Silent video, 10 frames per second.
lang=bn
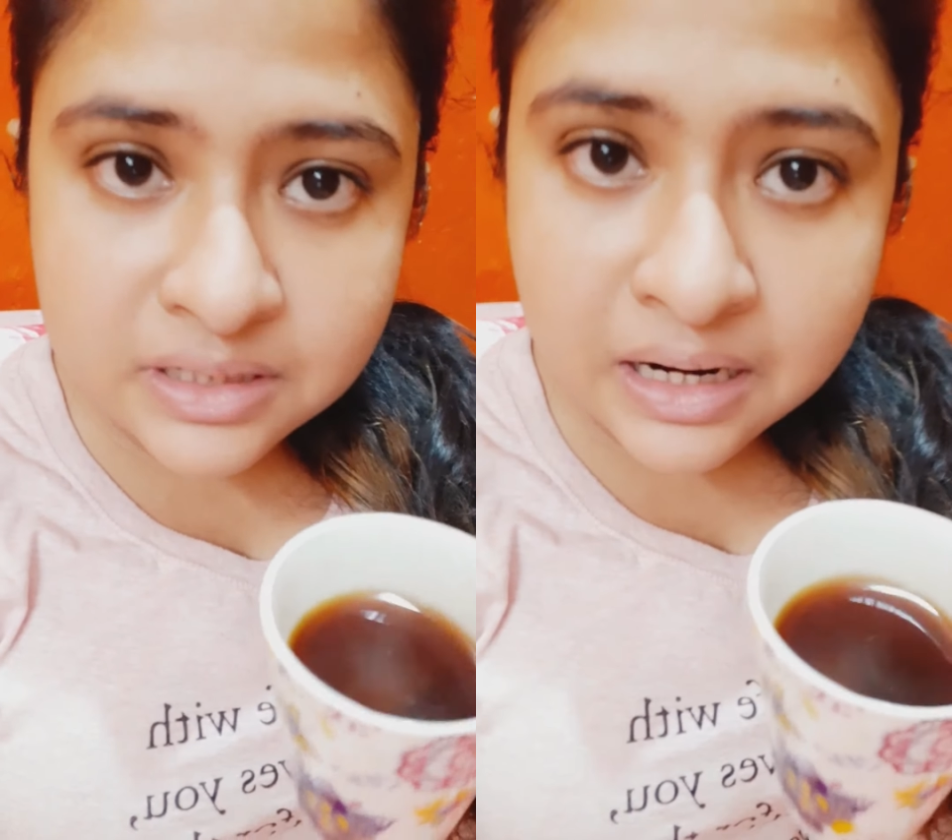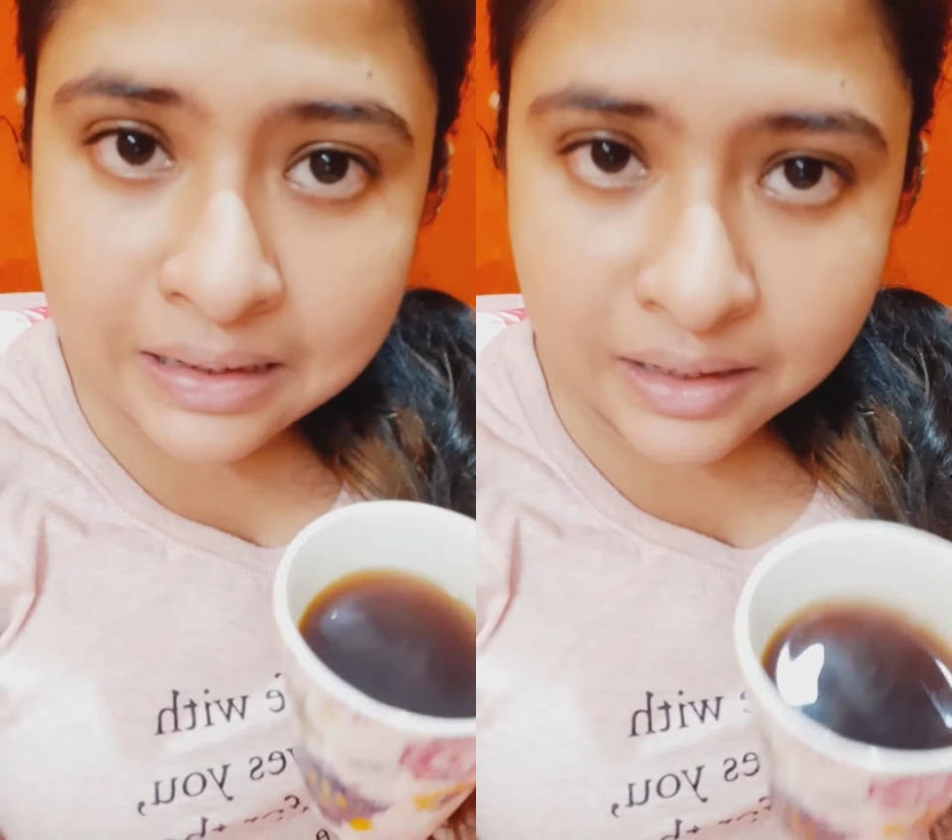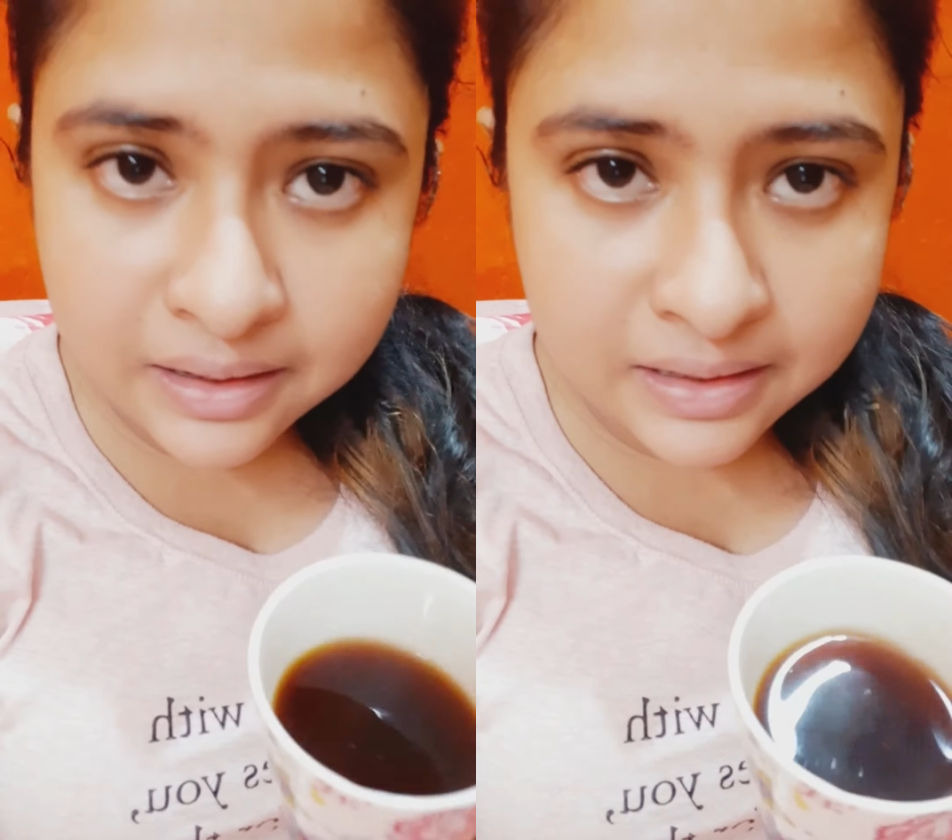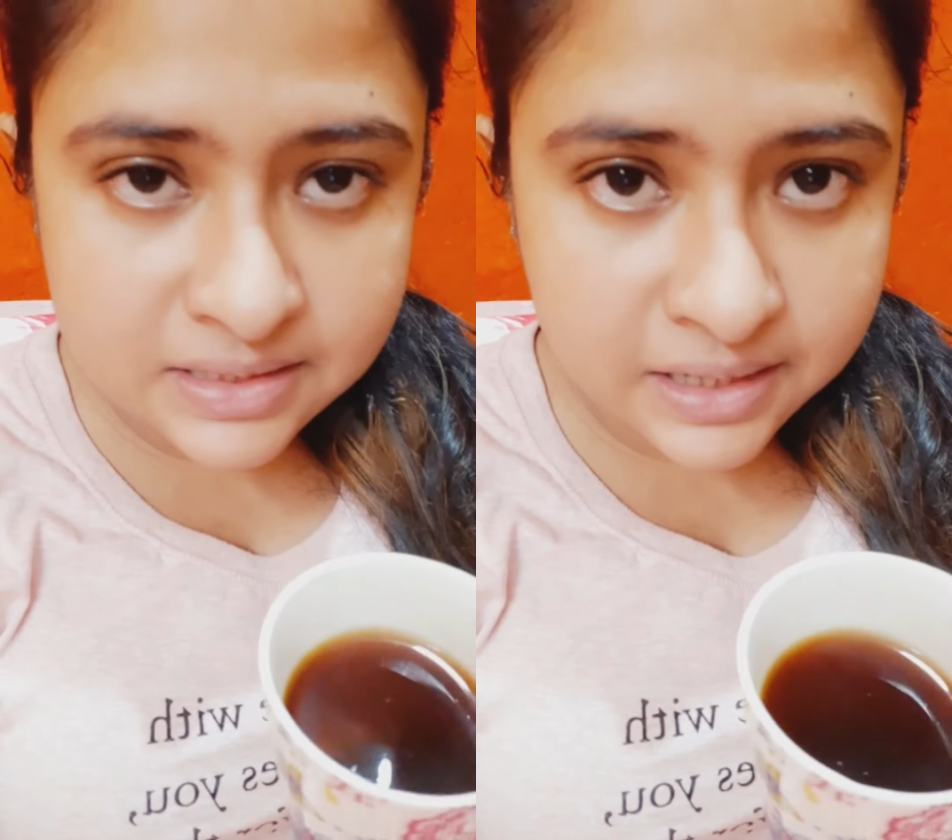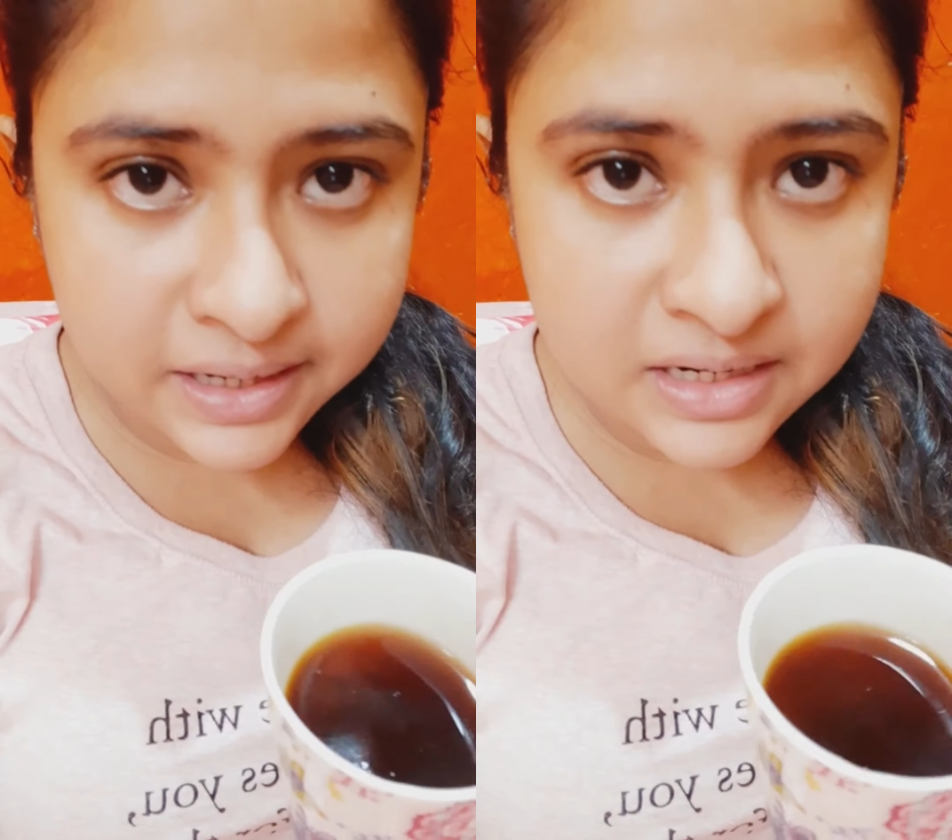ঠান্ডা লেগে
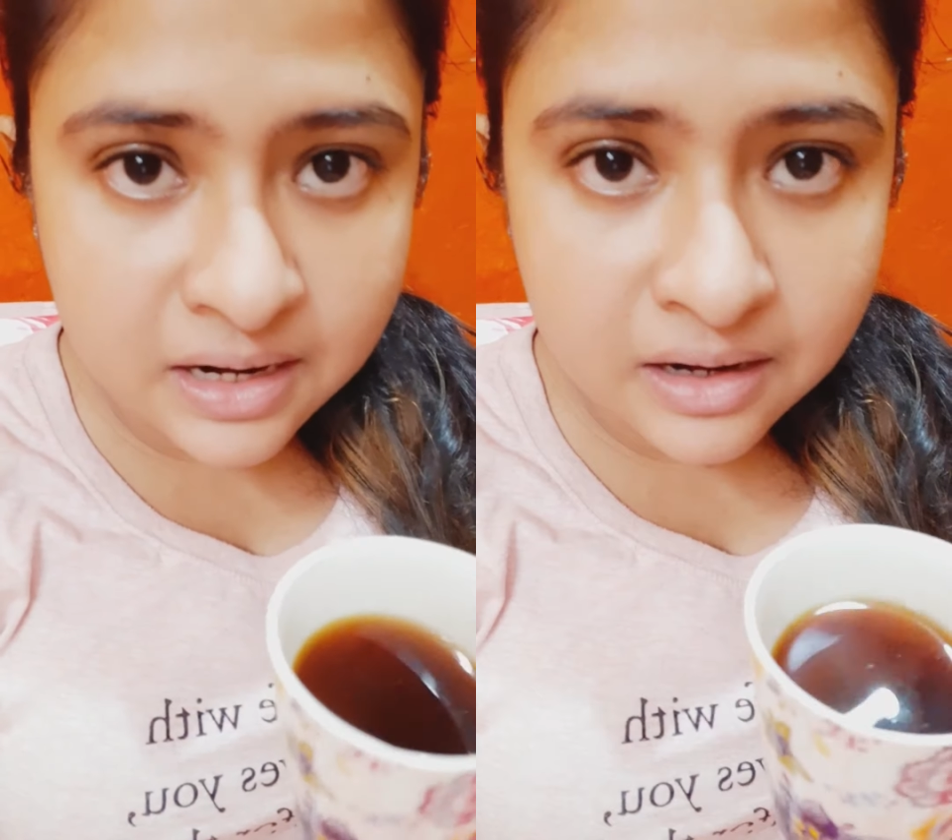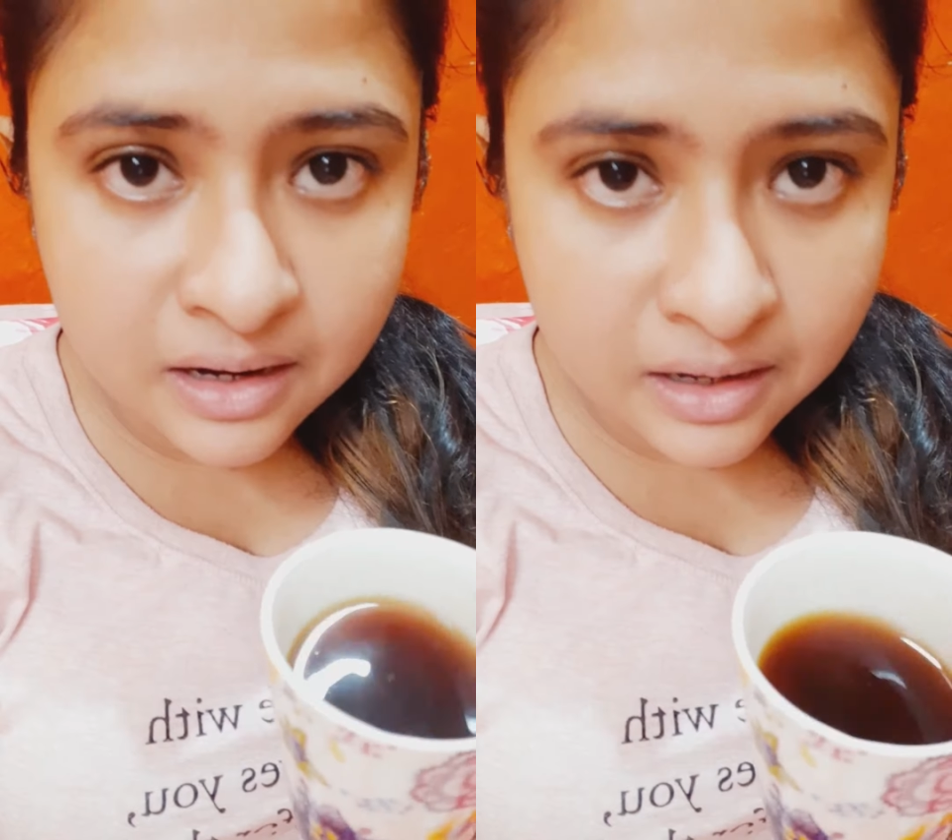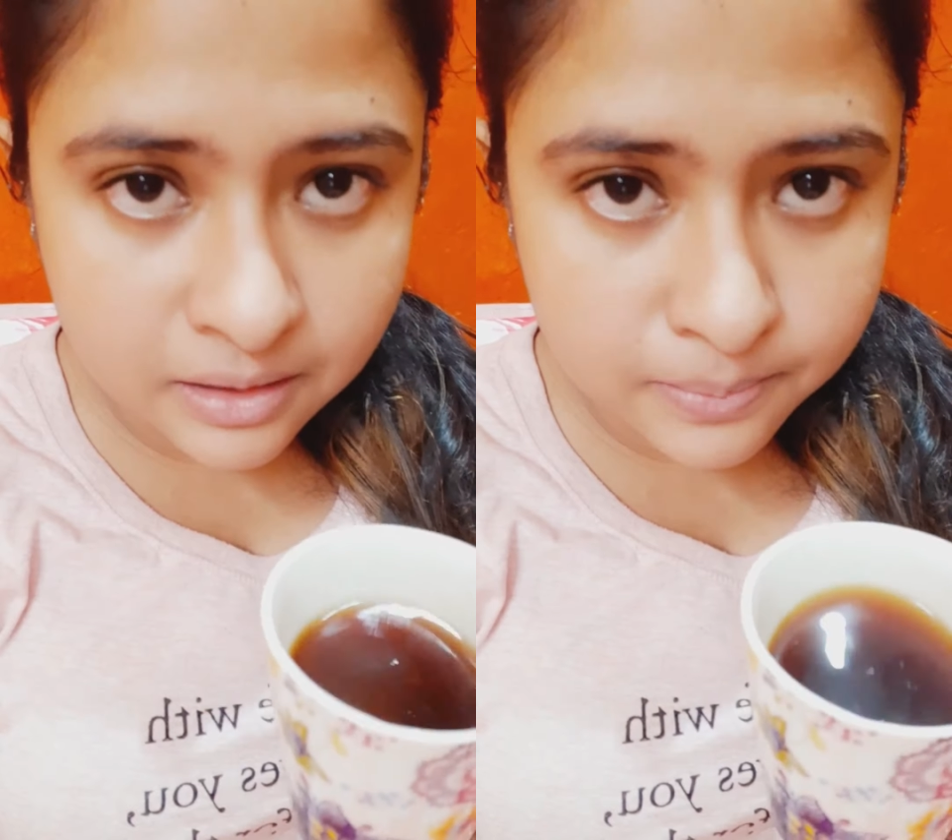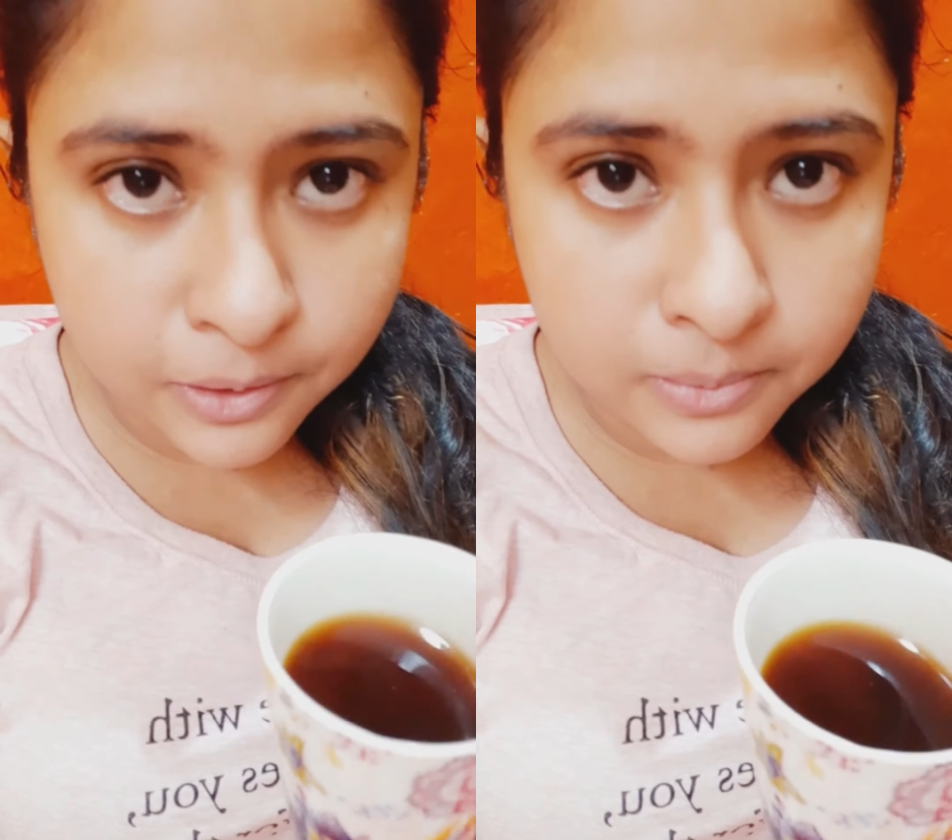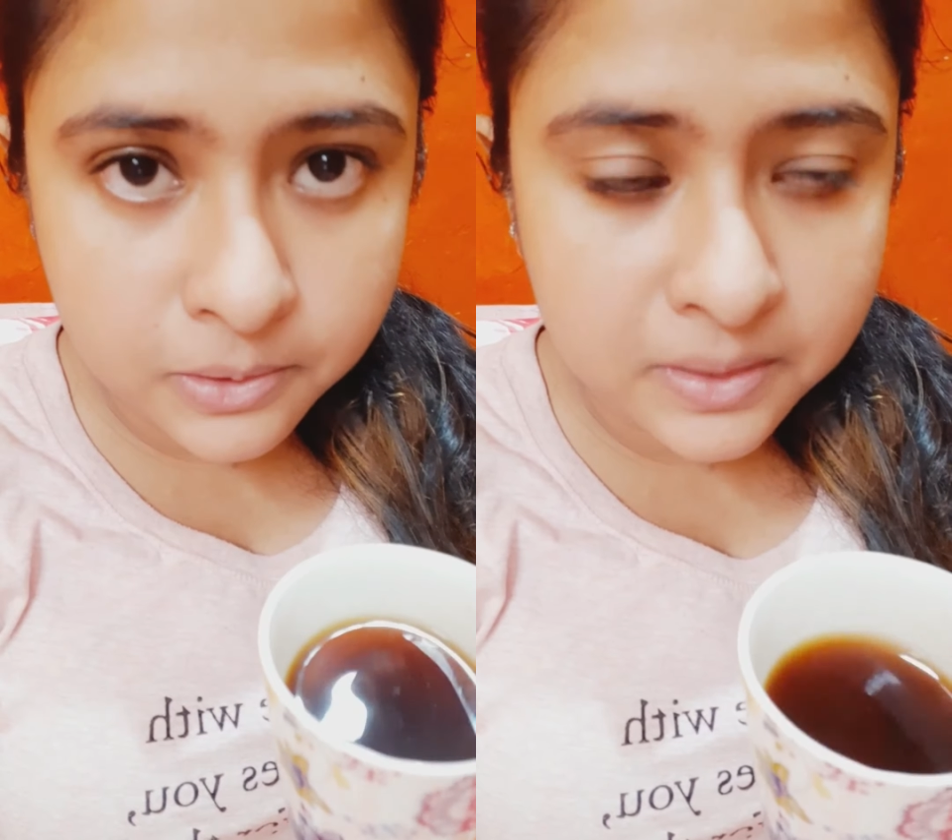যায় ঠান্ডা লাগার
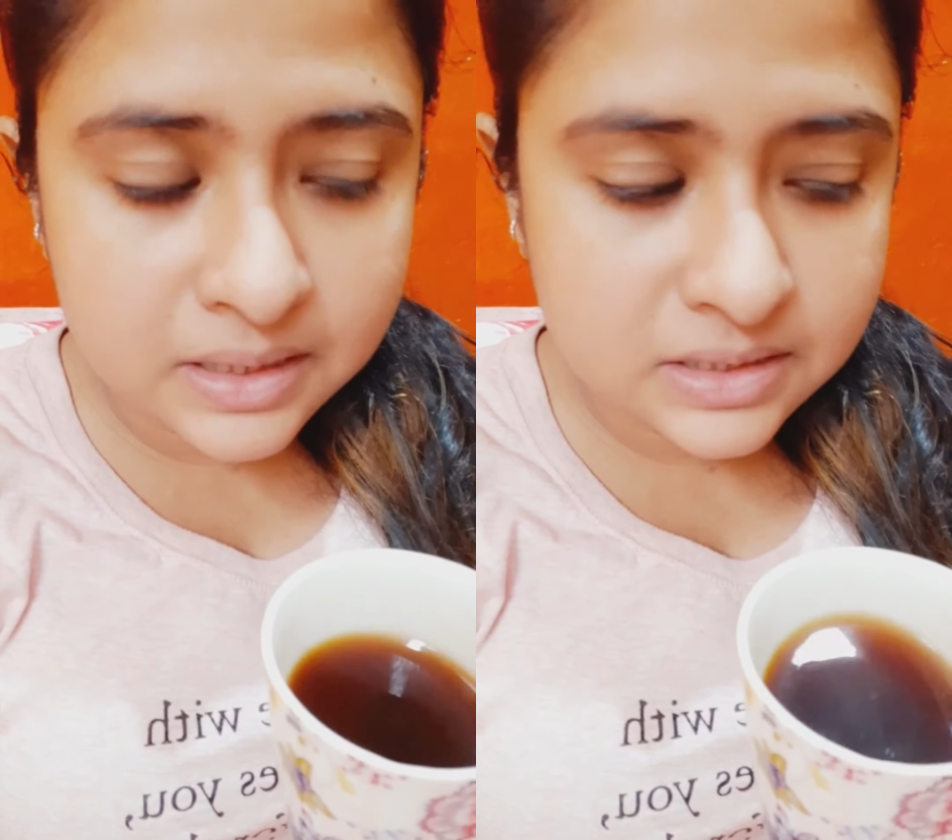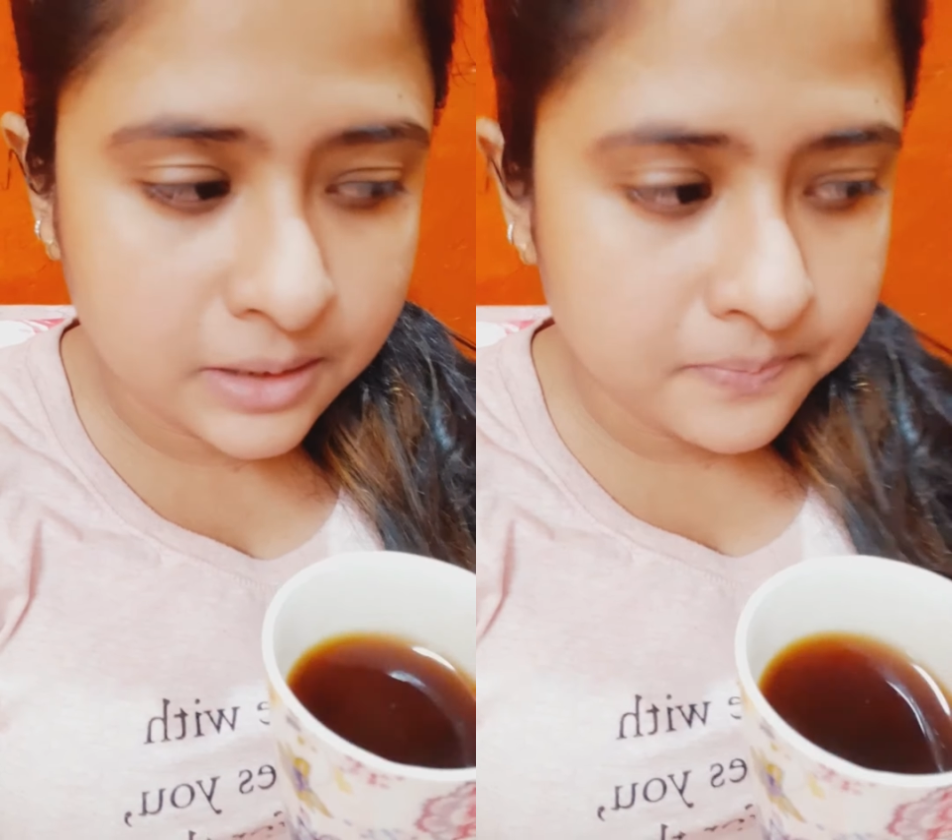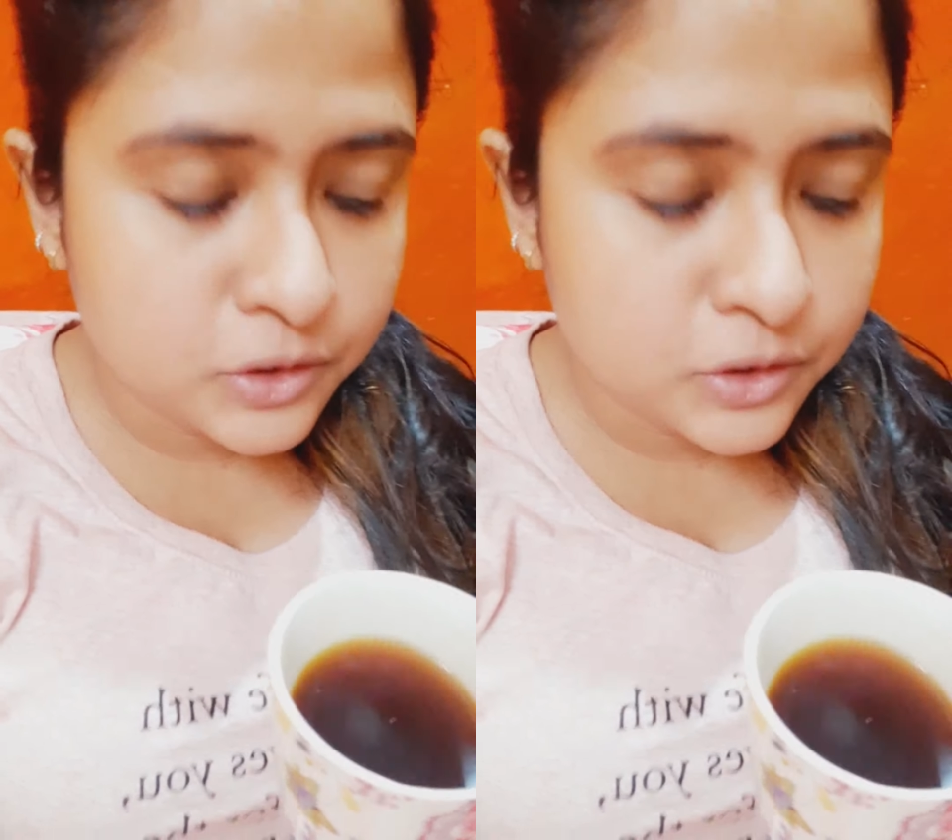প্রবলেম আছে